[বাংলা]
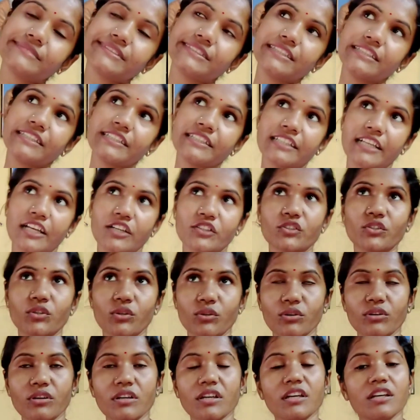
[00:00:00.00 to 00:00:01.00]
জিনিস
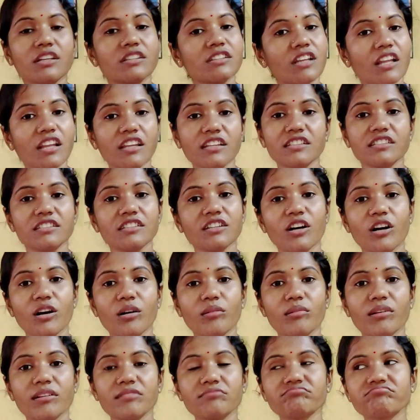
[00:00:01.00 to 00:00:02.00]
আসলো তাহলে কি
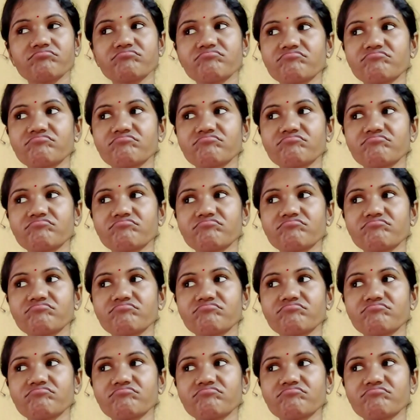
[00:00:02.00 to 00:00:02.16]
হবে